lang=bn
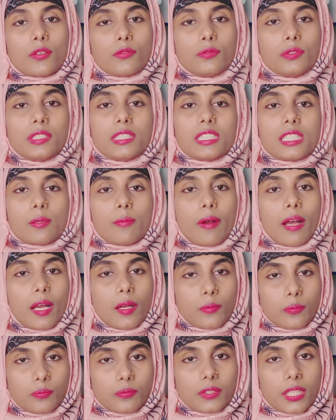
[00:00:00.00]
ভিজে
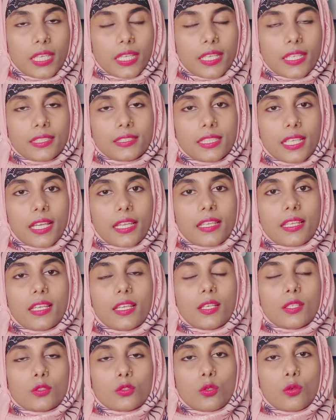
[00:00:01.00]
ভাব থেকে যায়
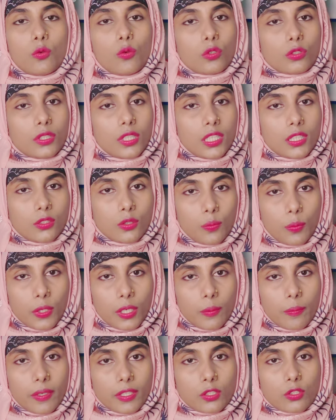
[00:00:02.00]
তো অতিরিক্ত
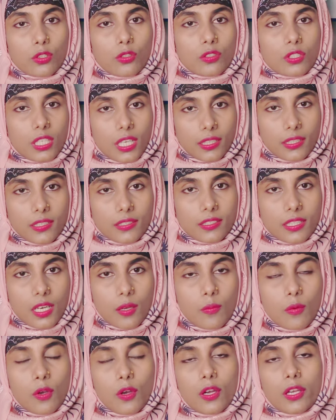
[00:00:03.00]
পরিমাণ যখন
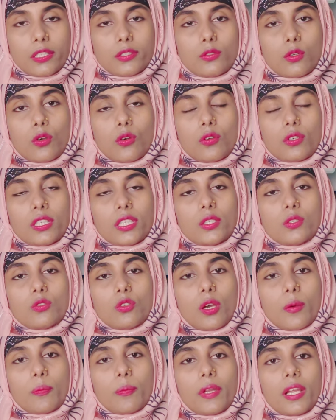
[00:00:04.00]
সাদাস্রাব হয় তখন
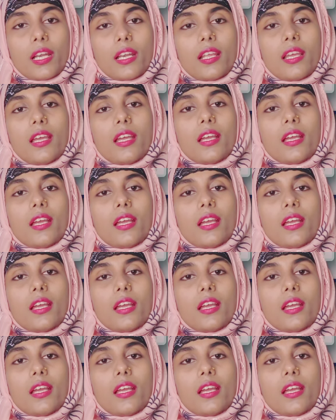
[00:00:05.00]
কিন্তু আপনার